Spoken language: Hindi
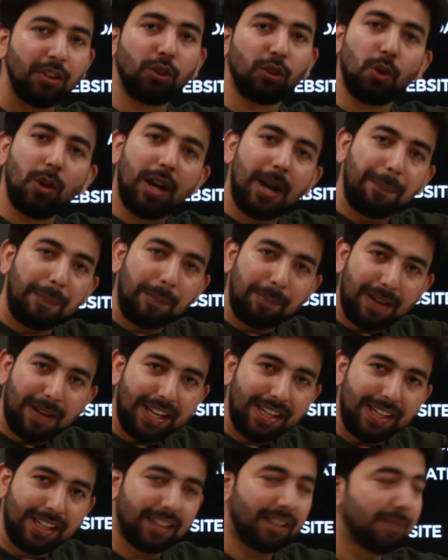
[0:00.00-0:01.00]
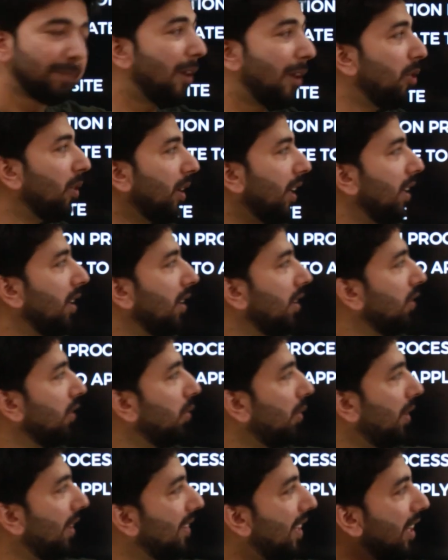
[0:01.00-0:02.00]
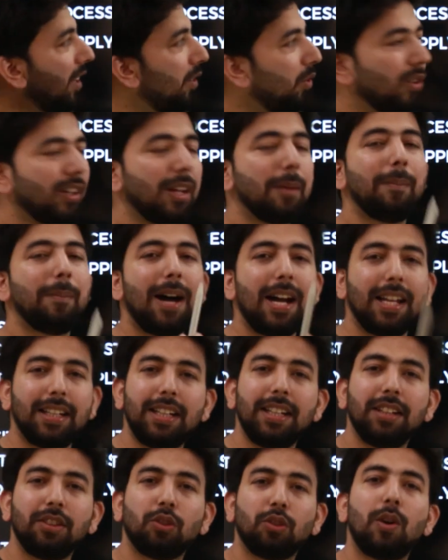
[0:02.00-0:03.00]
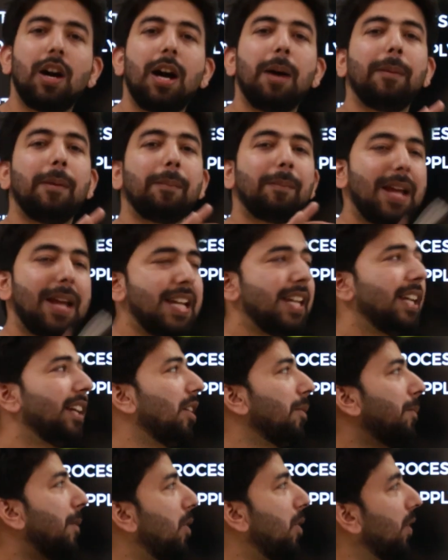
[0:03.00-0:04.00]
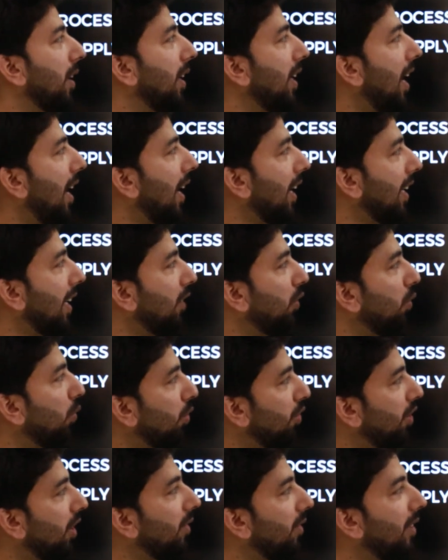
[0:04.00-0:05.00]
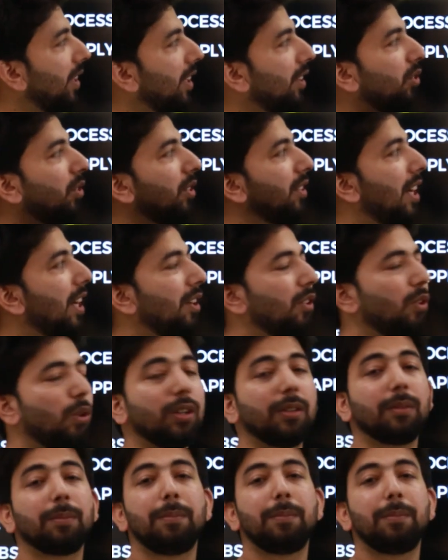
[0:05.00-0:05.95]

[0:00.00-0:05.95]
तो आप अप्लाई नहीं कर पाओगे 2009 के बाद है तो आप अप्लाई नहीं कर पाओगे अगर 2 जनवरी 2009